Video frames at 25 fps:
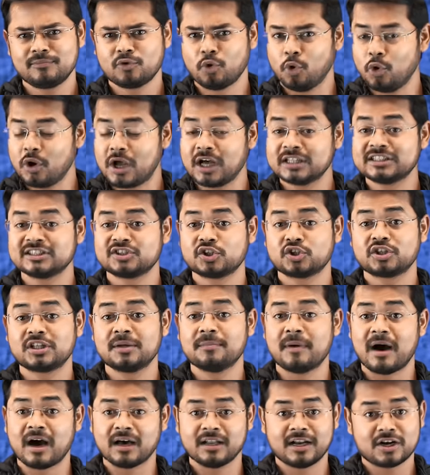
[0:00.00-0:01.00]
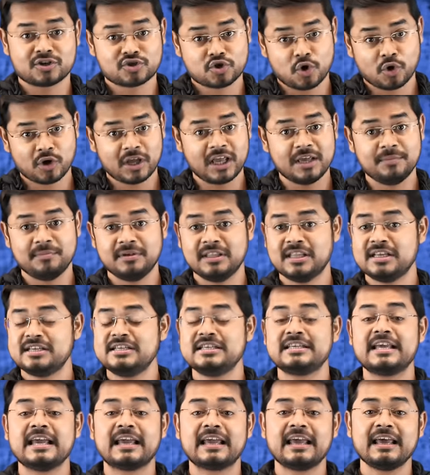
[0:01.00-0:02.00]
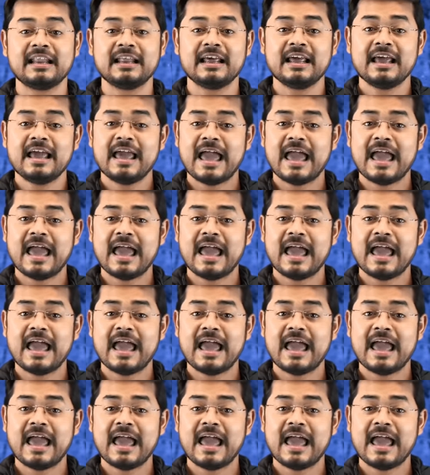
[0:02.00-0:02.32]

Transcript: কলকাতা তথা বাংলার সঙ্গেই বিদেশি কেকের